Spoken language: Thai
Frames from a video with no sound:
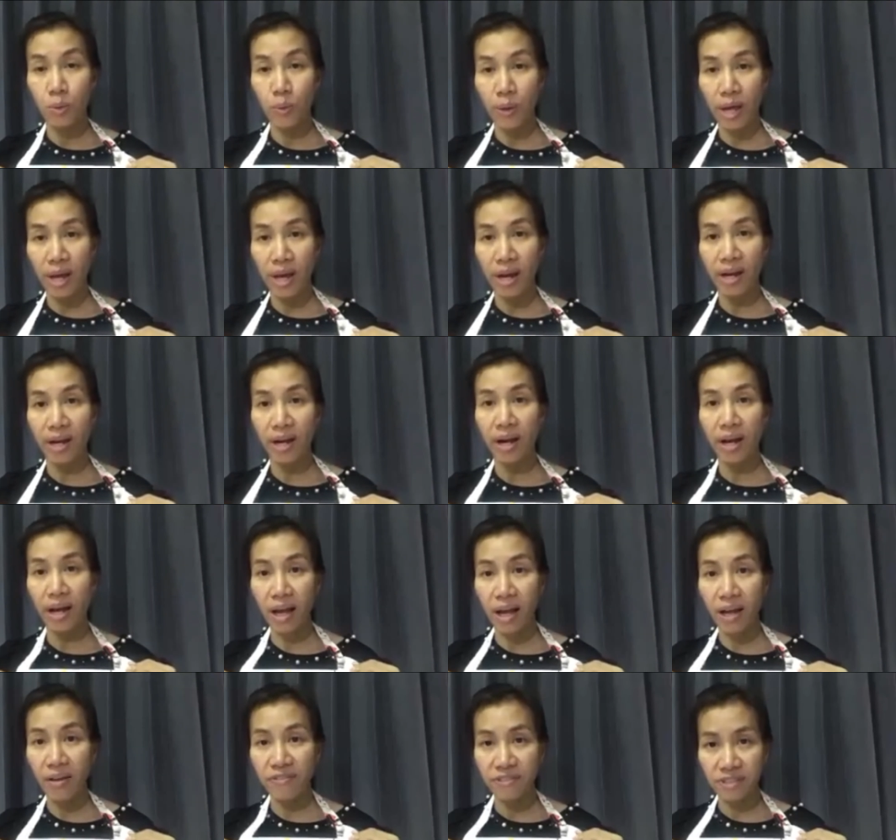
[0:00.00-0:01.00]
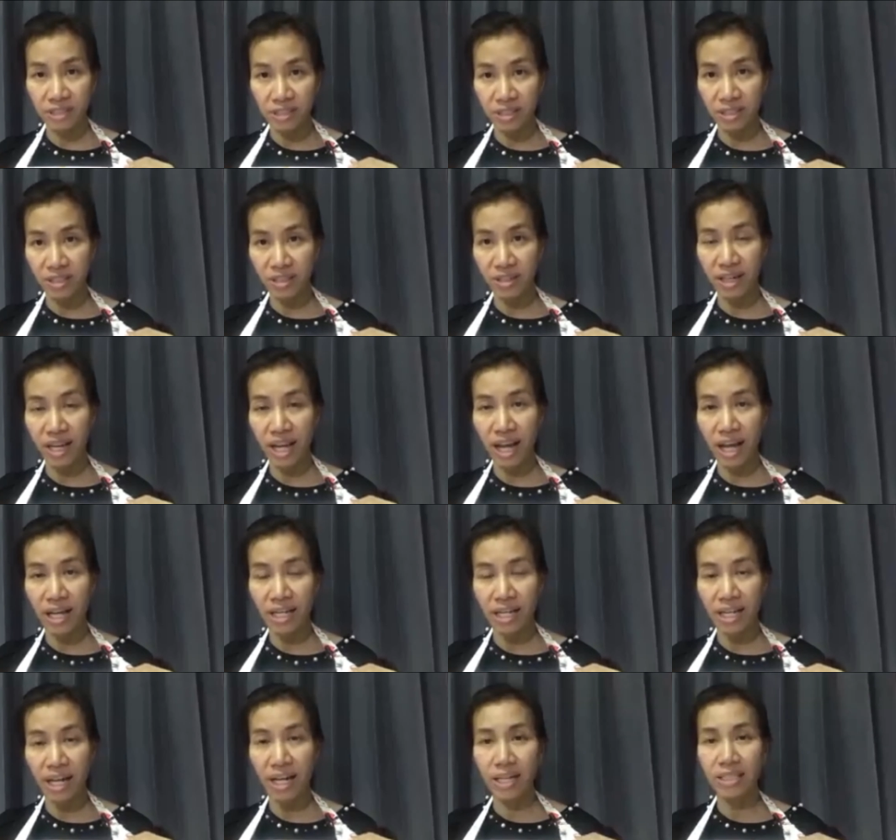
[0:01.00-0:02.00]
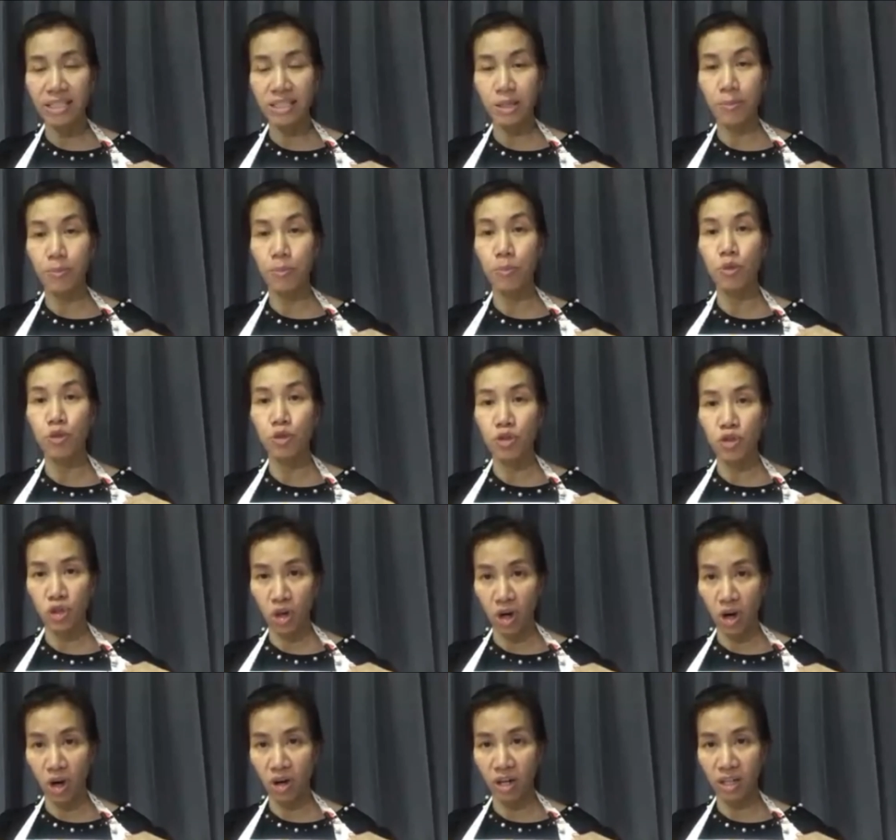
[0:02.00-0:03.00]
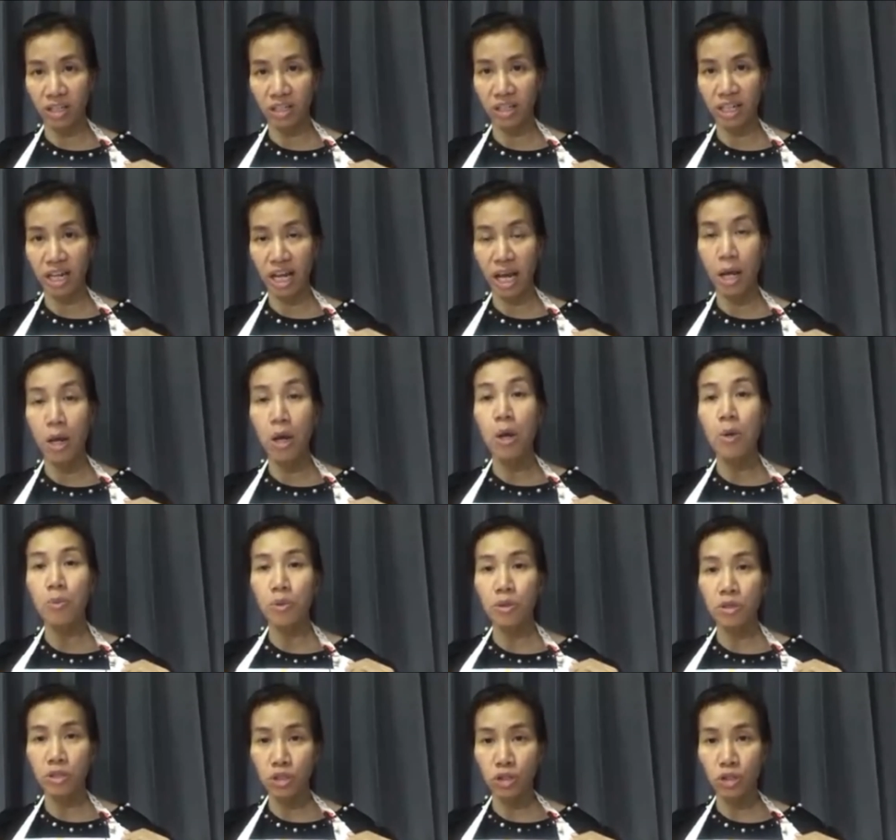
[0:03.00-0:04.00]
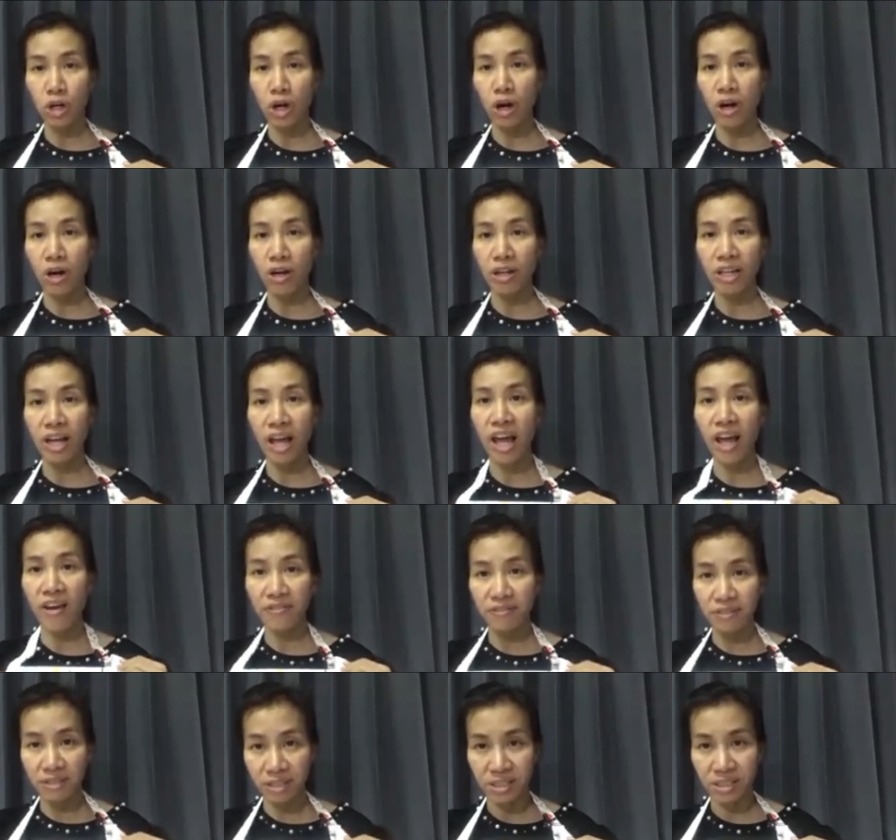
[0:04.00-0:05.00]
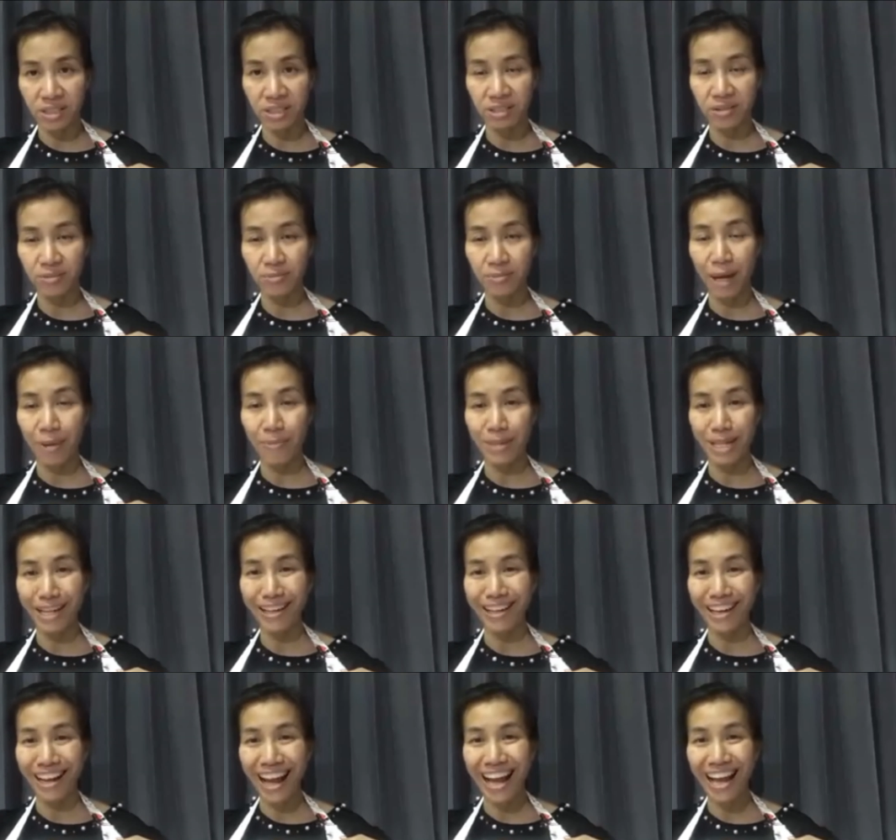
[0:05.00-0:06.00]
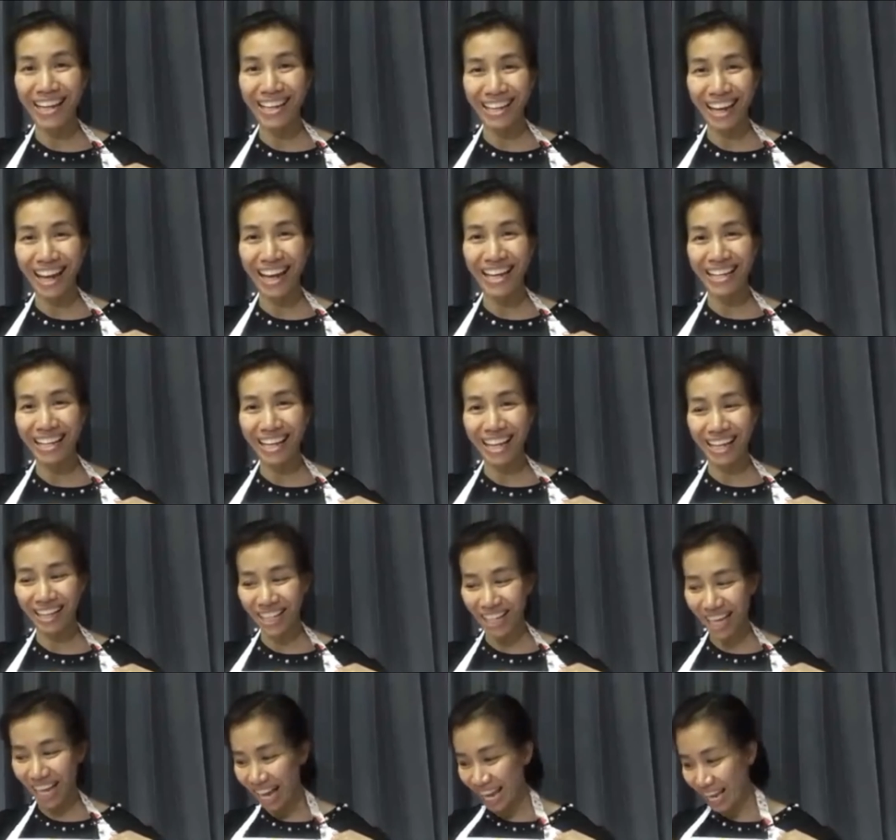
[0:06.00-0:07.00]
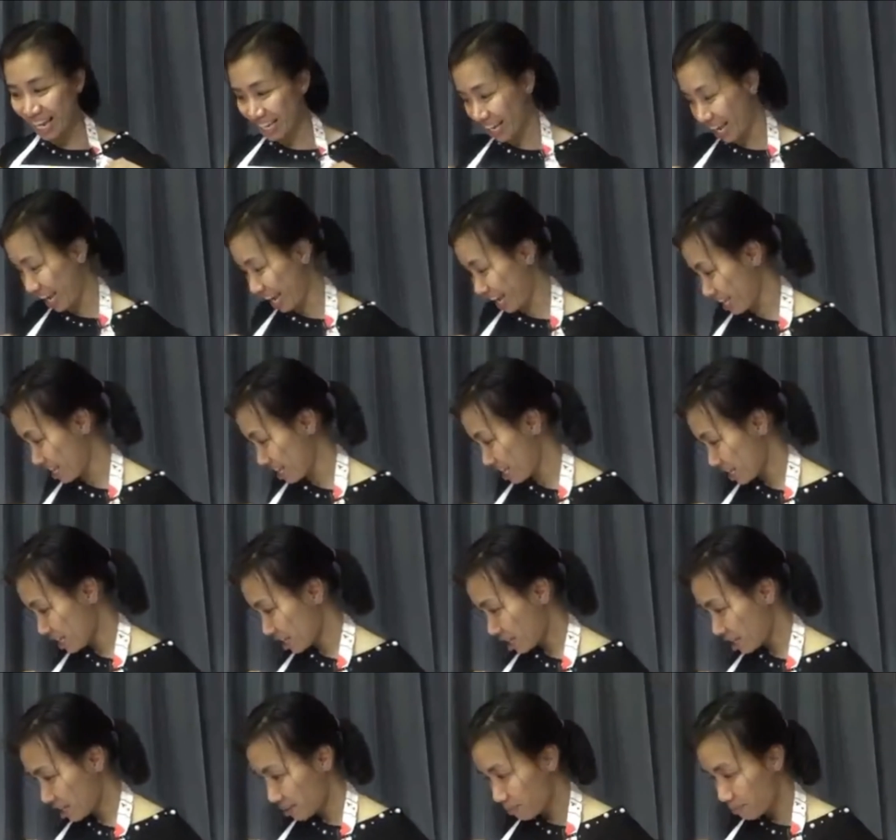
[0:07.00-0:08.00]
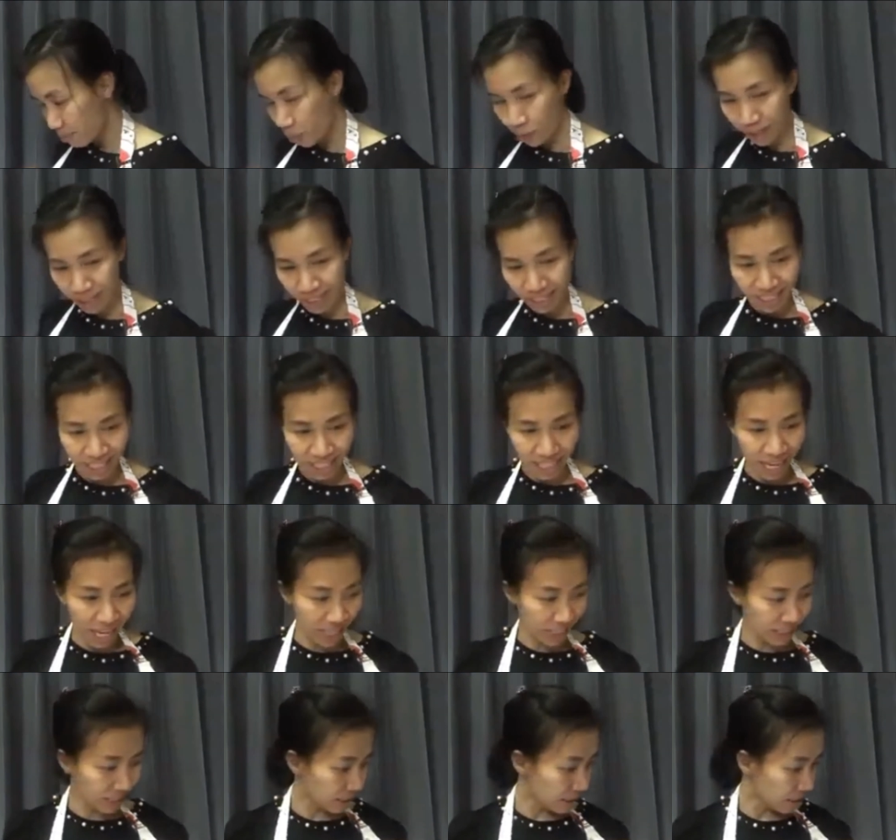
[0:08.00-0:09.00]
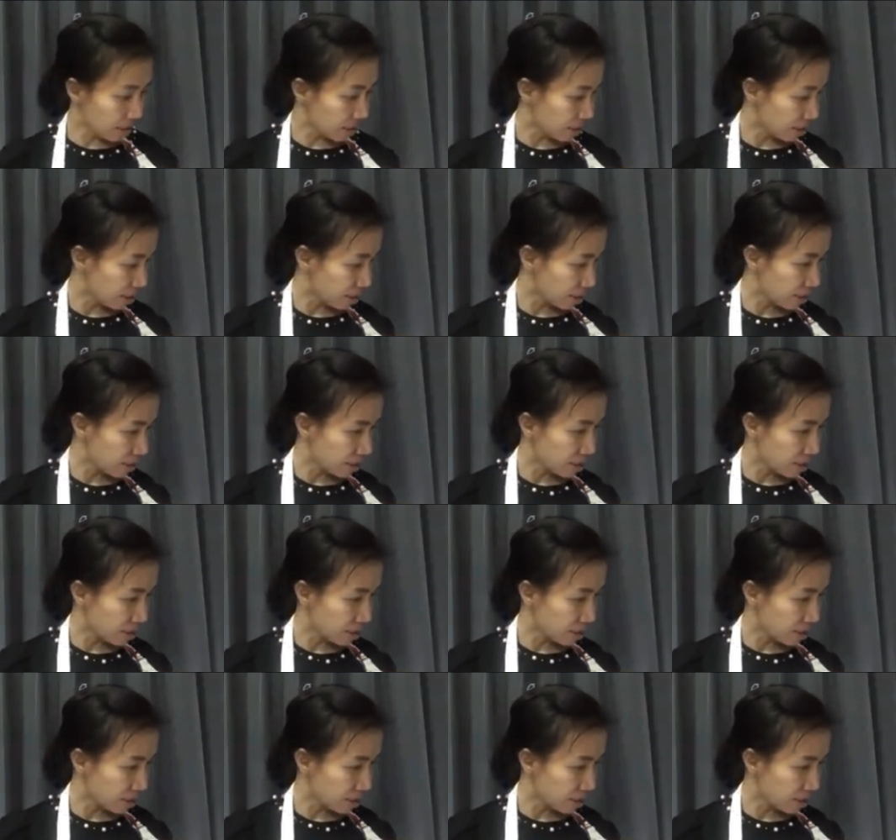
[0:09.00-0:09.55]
wear อาฟลินก็ได้นะคะหรือจะ push on ก็ได้ push on อาฟลินแบบนี้ก็ได้นะคะยังไงก็ได้นะหมดหรือยังเอ่ย